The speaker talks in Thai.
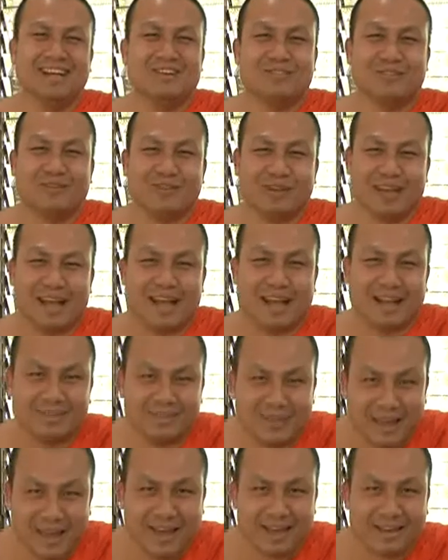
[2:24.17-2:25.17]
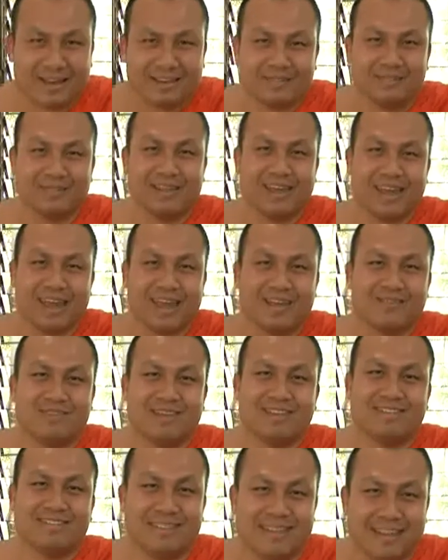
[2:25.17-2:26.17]
มันก็ตัวอย่างกันแม่แล้ว A B
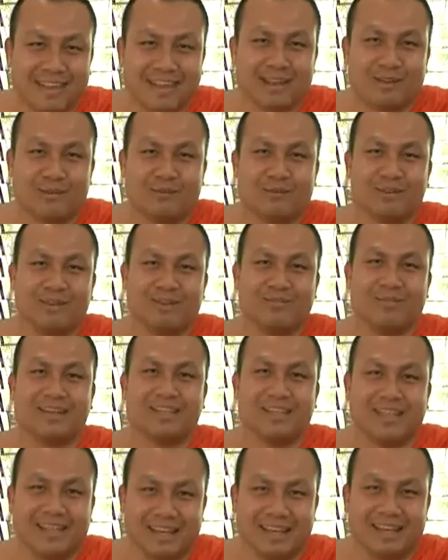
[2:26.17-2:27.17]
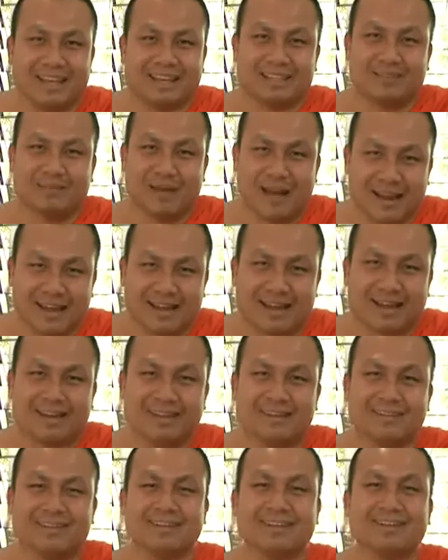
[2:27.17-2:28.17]
C ไม่ใช่แม่ชีจะว่าอะไรเหร
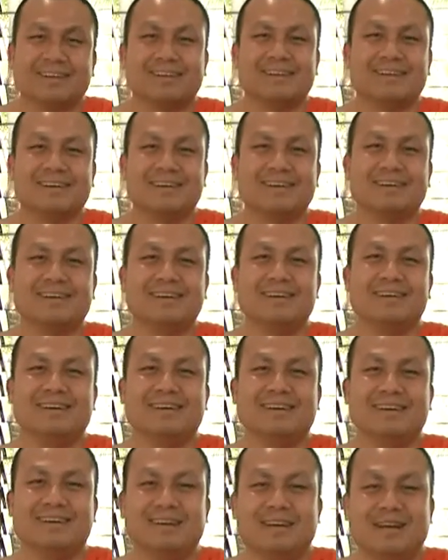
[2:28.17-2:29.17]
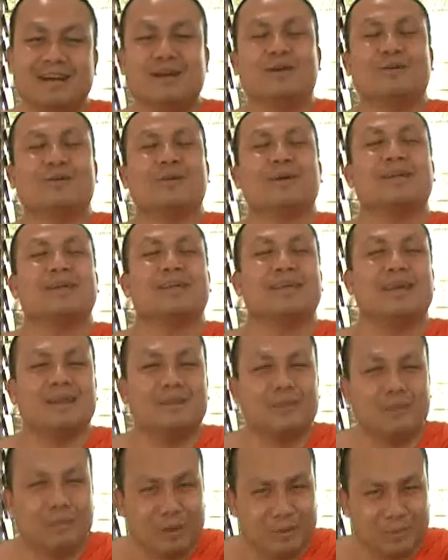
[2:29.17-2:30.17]
อเออได้เกียรติ
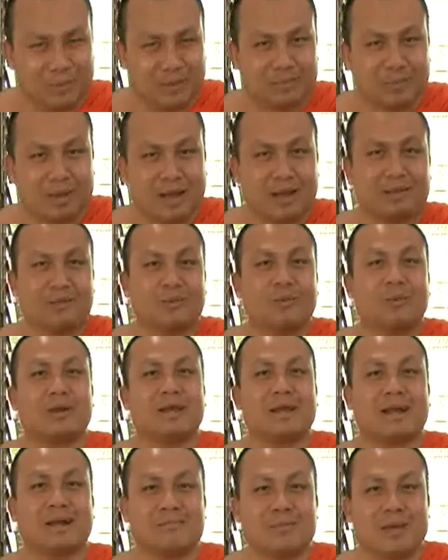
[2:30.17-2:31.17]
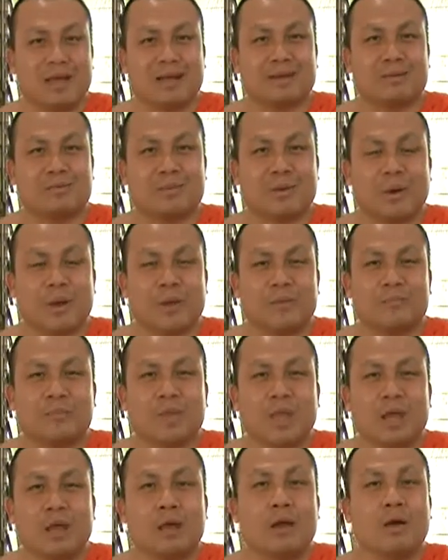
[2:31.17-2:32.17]
นิยมอันดับหนึ่งมาโทรเคลียร์กับแม่ให้เรียบร้อย
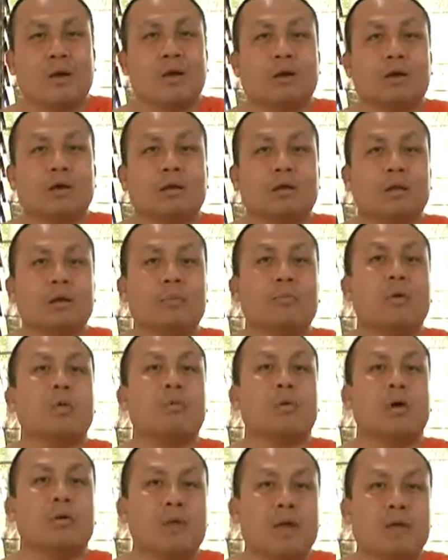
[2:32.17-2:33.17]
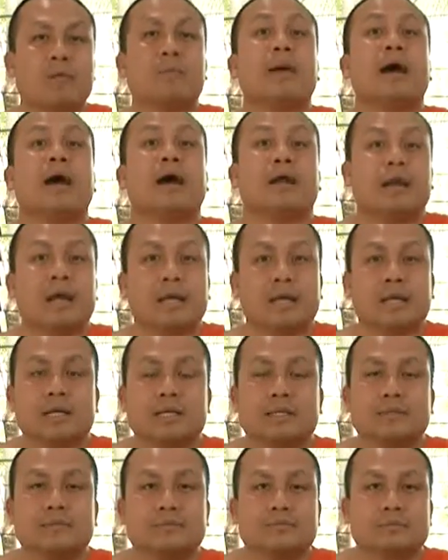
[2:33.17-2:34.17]
เราบอกพ่อแม่ว่ามาอะไร
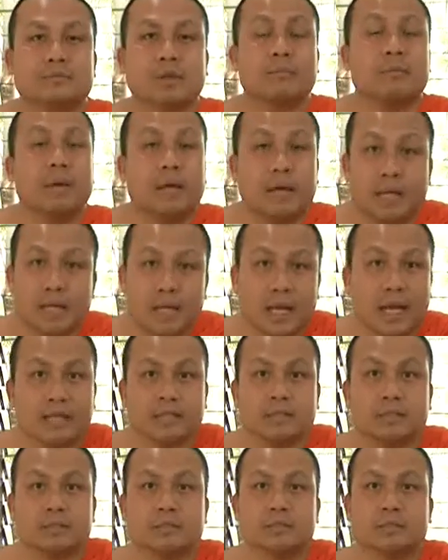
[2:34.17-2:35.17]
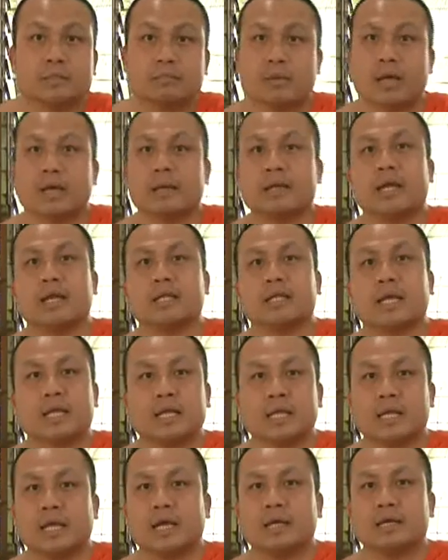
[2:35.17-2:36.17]
ฮะมาเรียนมาเรียนอย่า
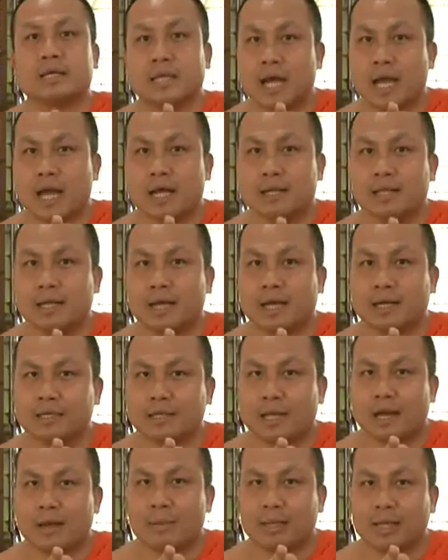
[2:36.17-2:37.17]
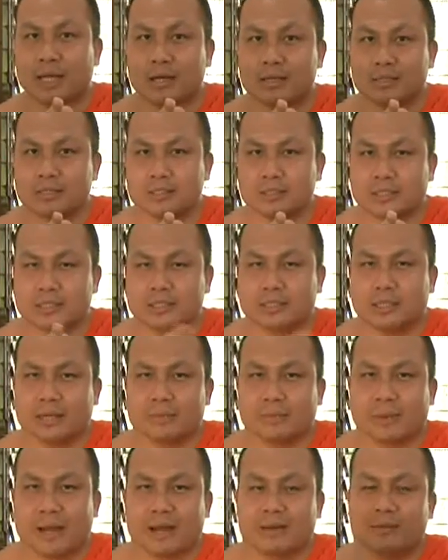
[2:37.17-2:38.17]
เถียงอย่าเถียงอย่าไม่ตะเอื้อนเอ่
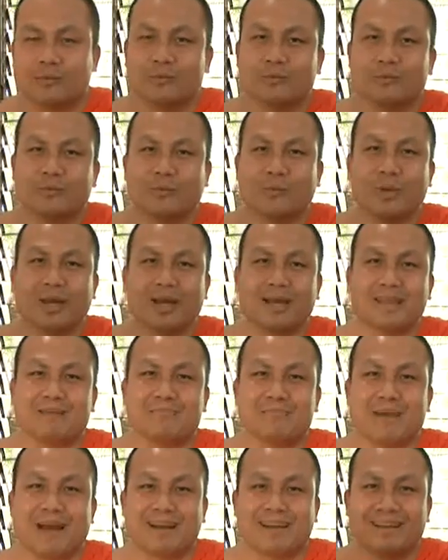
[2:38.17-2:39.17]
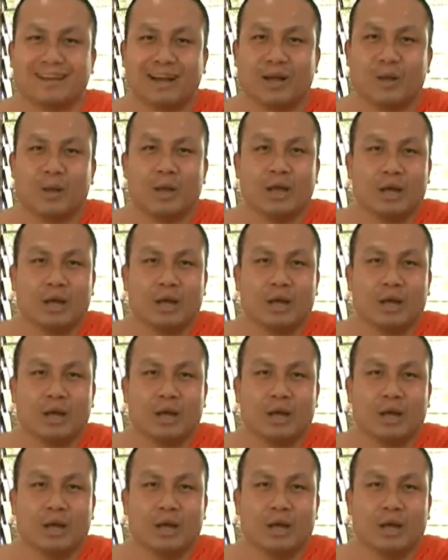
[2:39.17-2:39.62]
ยปากมึงไม่ได้ขยับปากเลยนะครับ